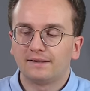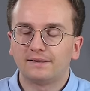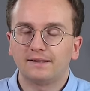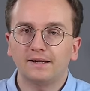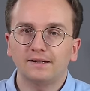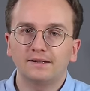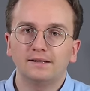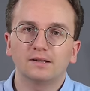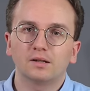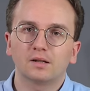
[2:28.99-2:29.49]

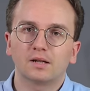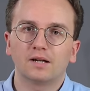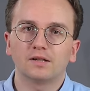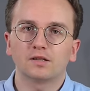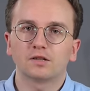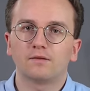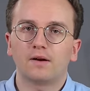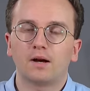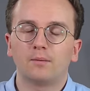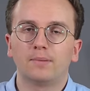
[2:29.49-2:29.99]
Der hier
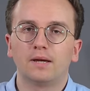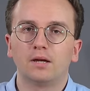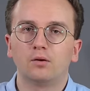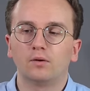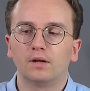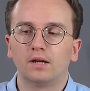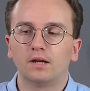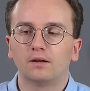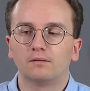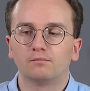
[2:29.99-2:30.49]
kann zwar
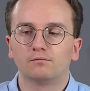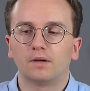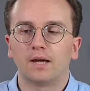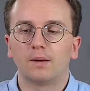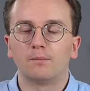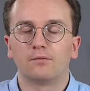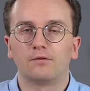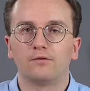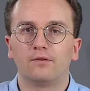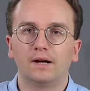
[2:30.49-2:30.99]
PoE
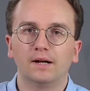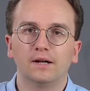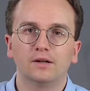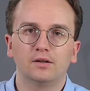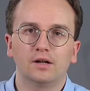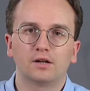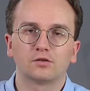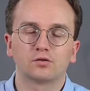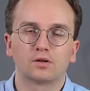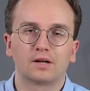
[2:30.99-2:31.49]
empfangen,
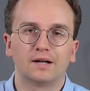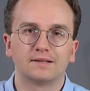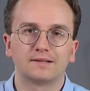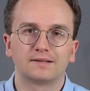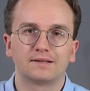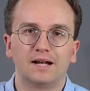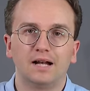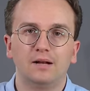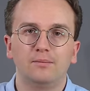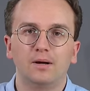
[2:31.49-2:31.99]
also kann
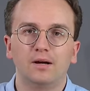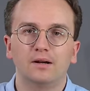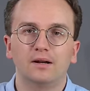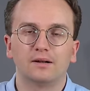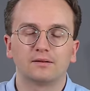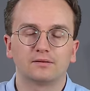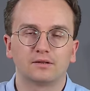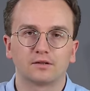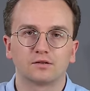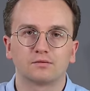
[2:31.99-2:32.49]

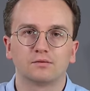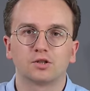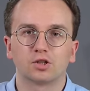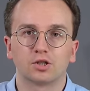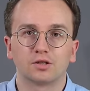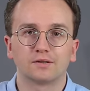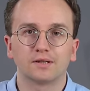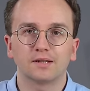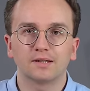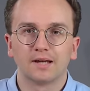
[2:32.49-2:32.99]
selber, der Switch
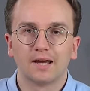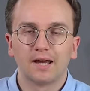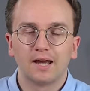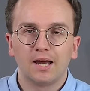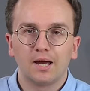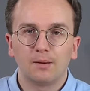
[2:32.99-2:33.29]
an sich,